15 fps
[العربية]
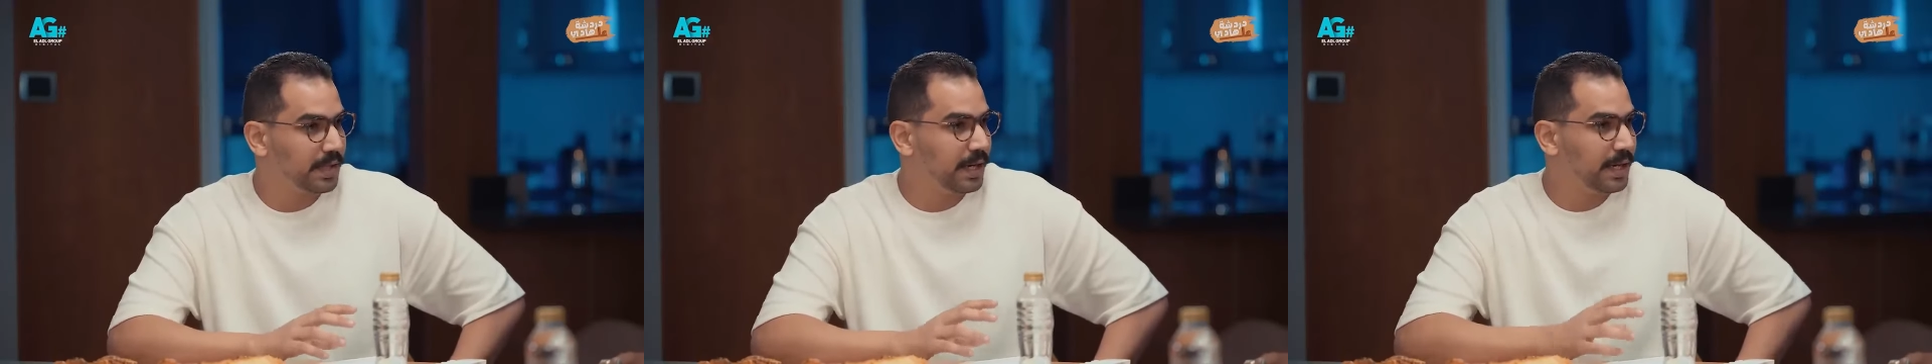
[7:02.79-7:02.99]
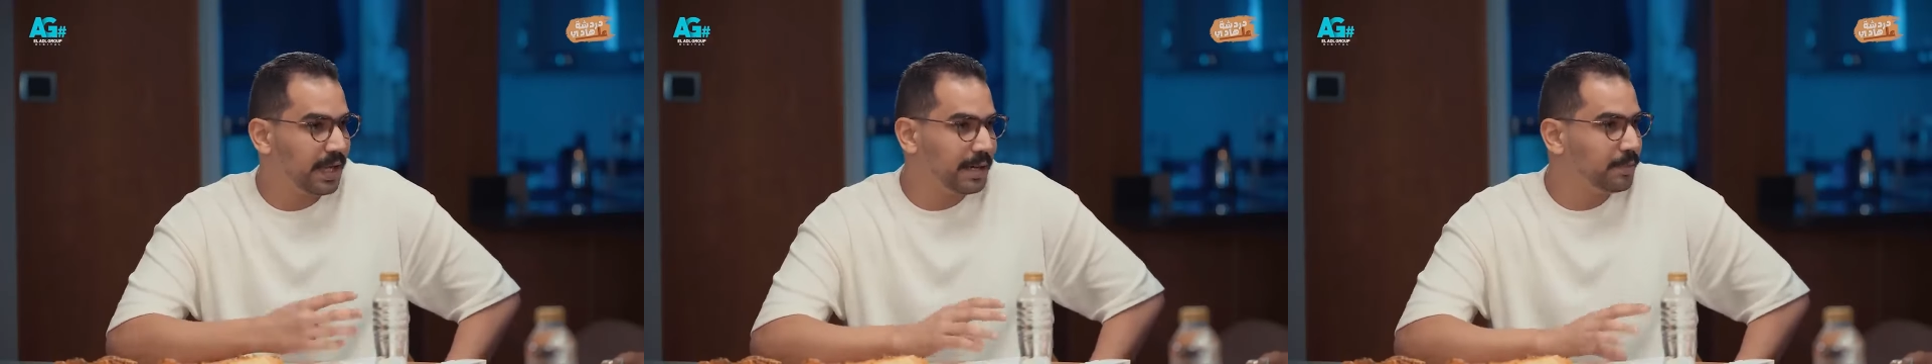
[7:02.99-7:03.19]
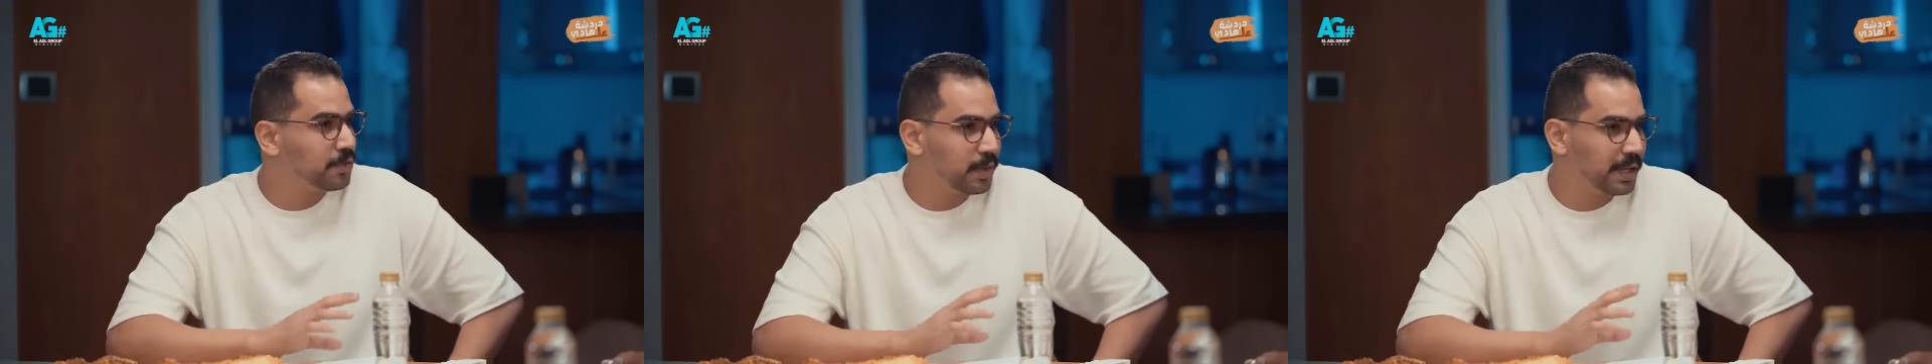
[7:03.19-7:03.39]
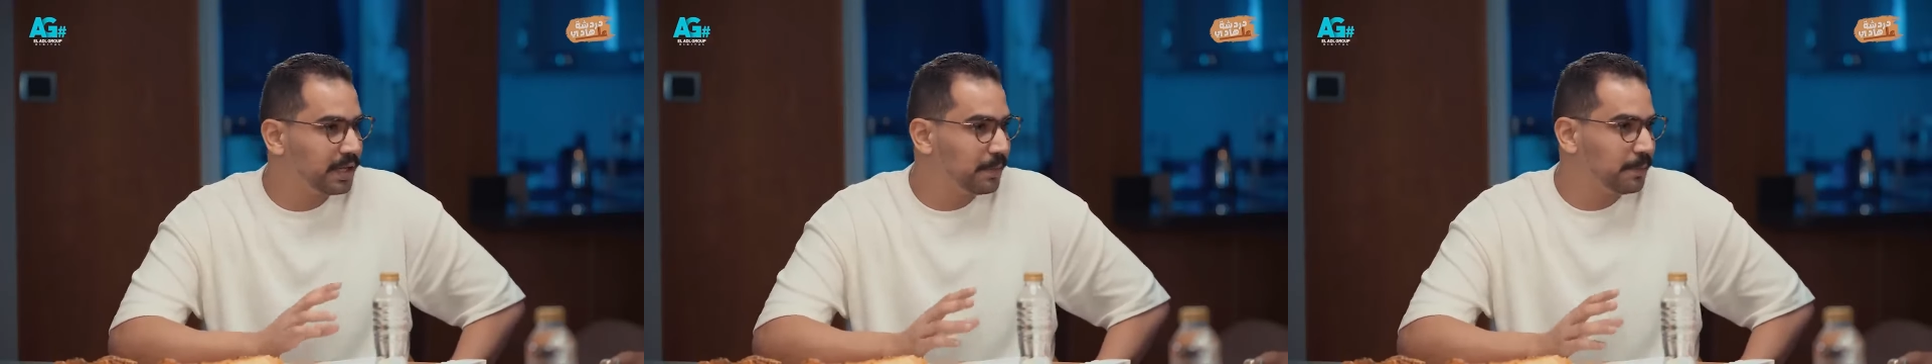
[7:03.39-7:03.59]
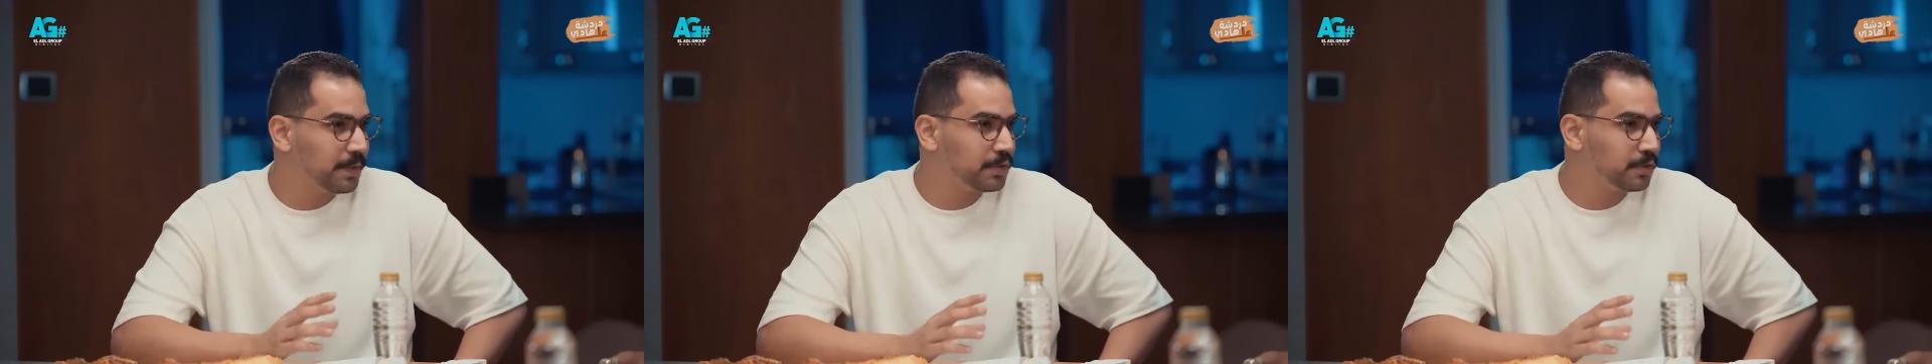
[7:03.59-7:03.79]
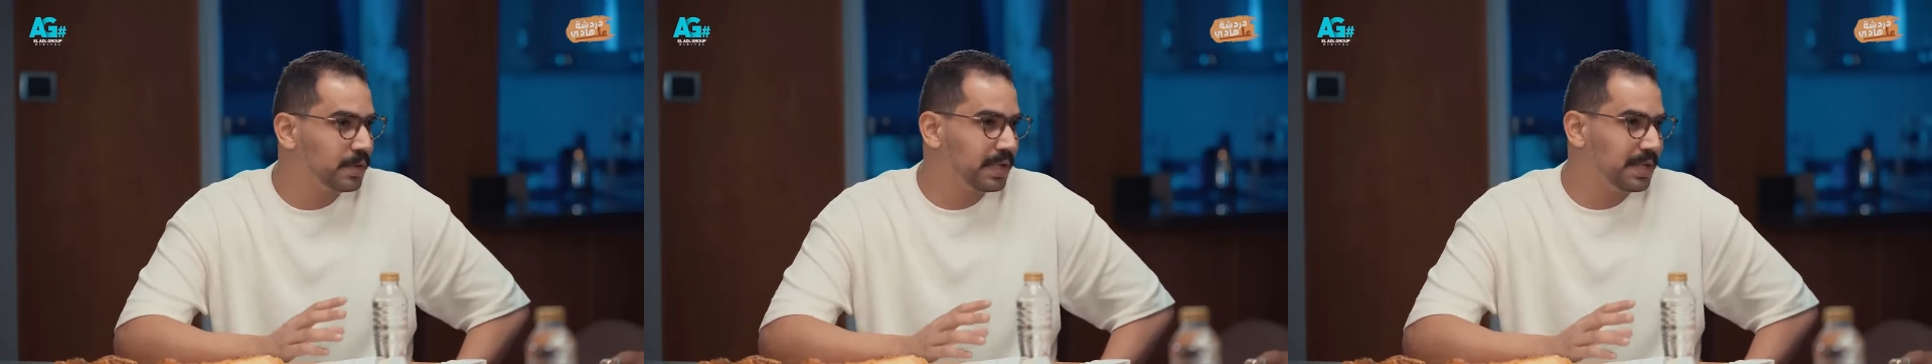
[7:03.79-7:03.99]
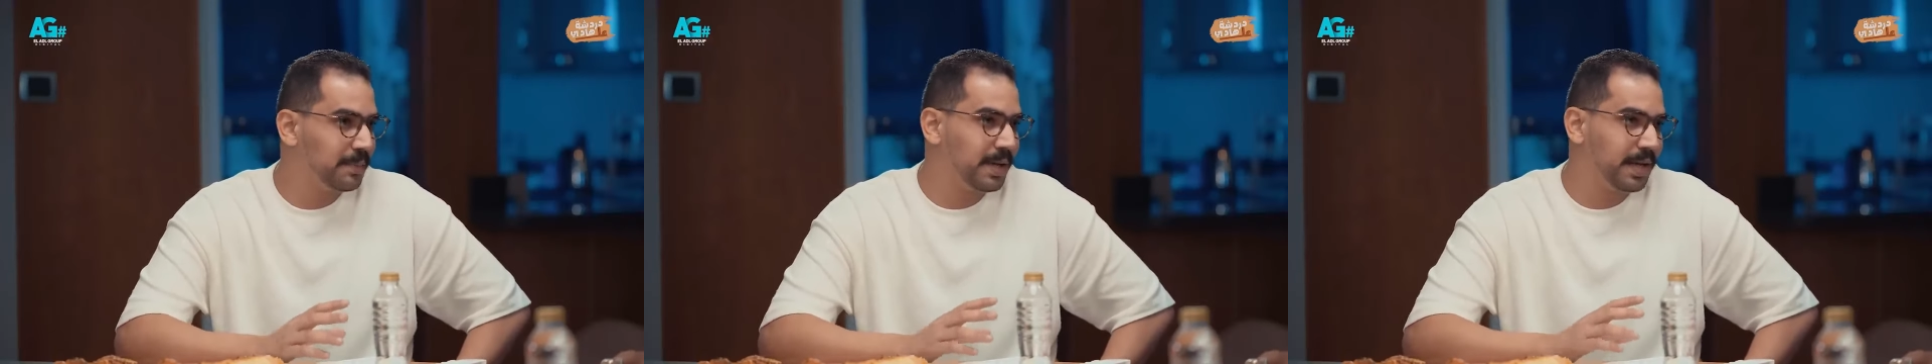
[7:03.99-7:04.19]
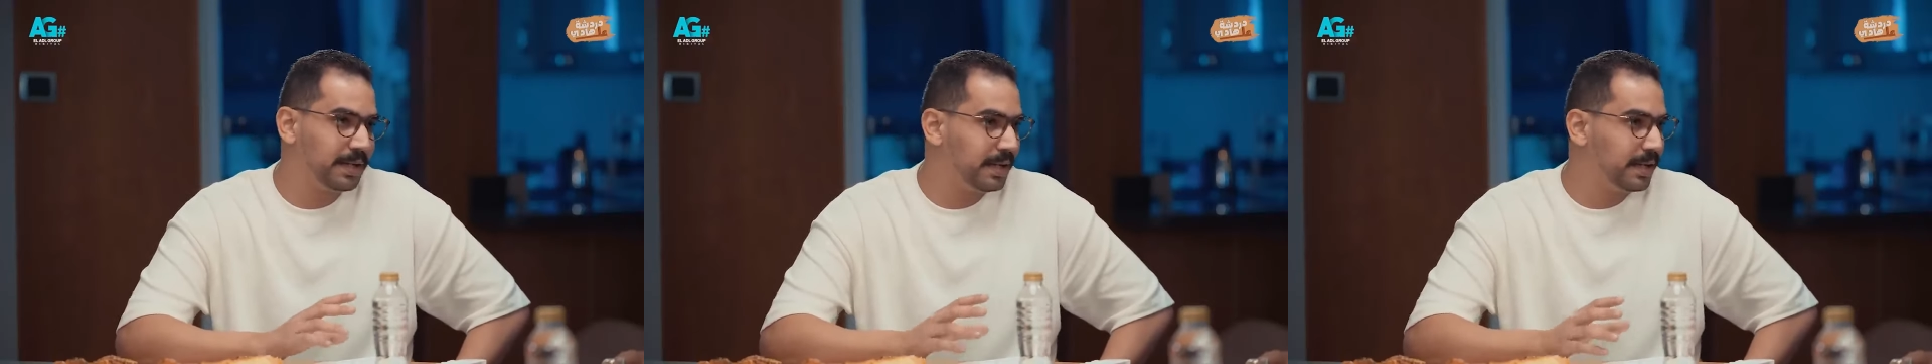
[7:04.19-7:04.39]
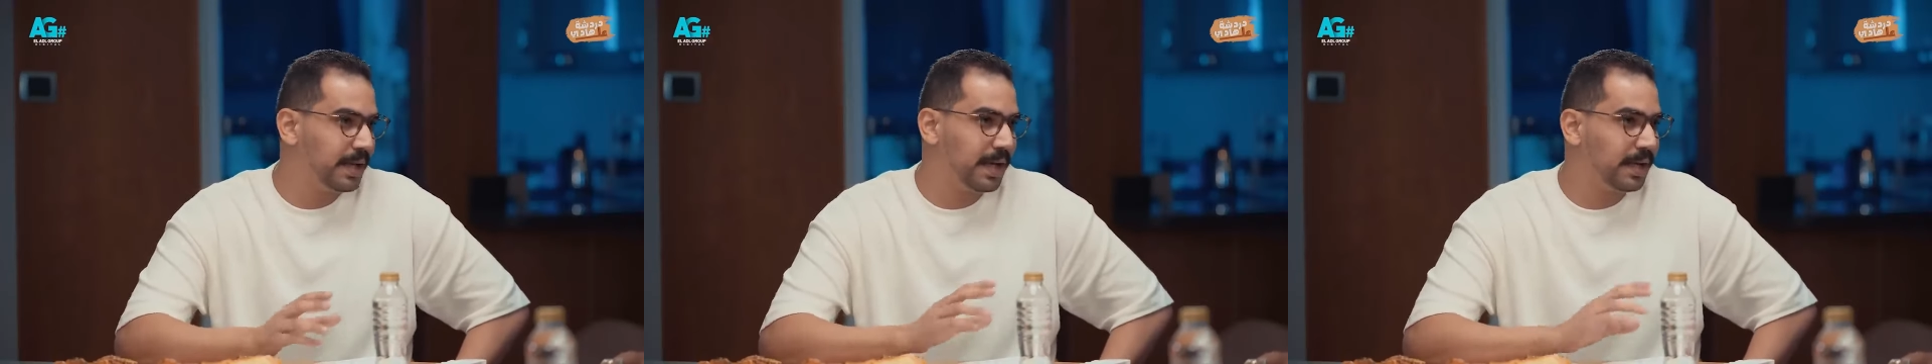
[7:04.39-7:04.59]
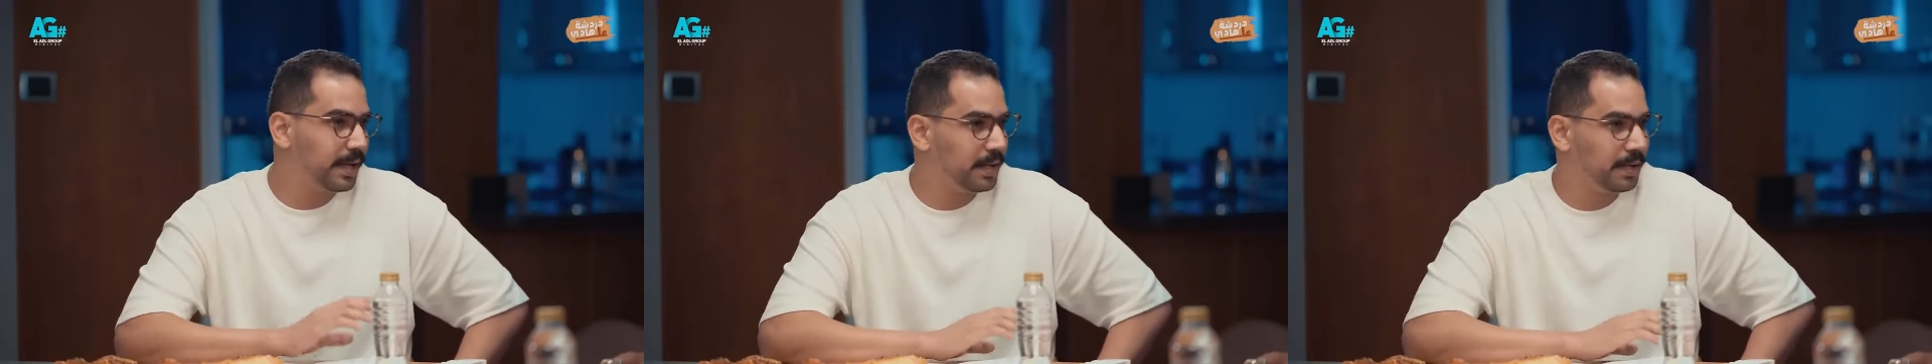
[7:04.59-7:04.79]
يعني انا مش واخد البيرسونا دي مع ان
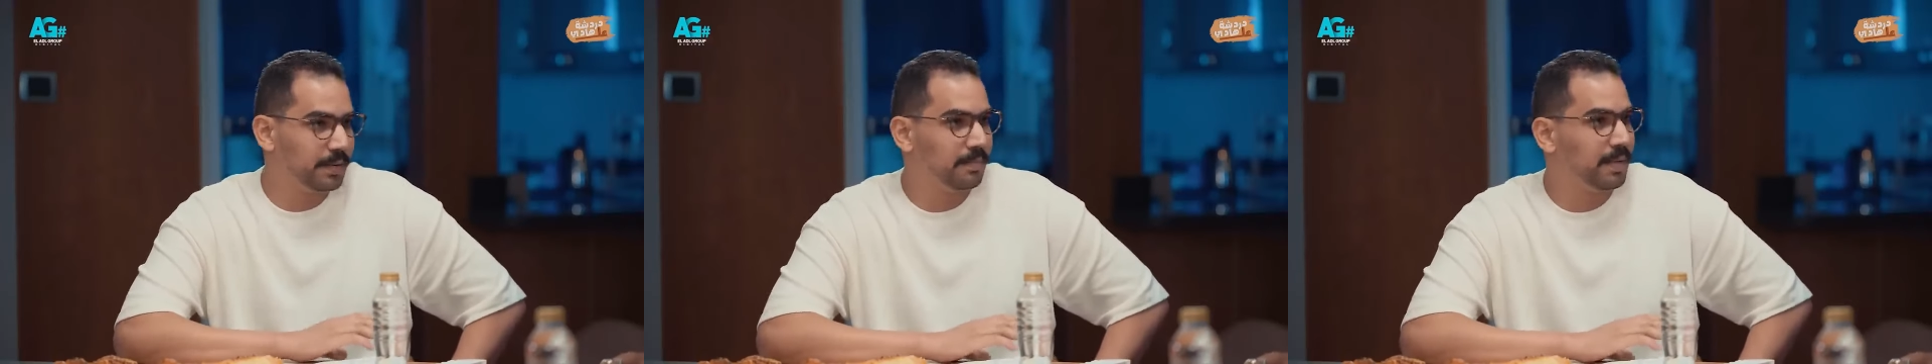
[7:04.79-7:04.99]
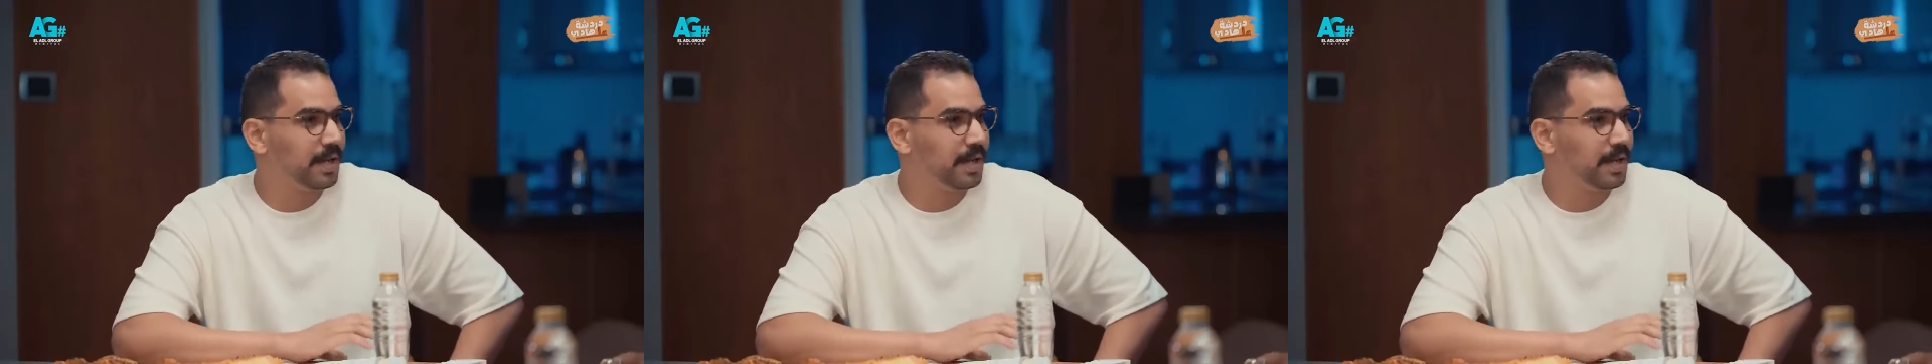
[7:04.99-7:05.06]
انا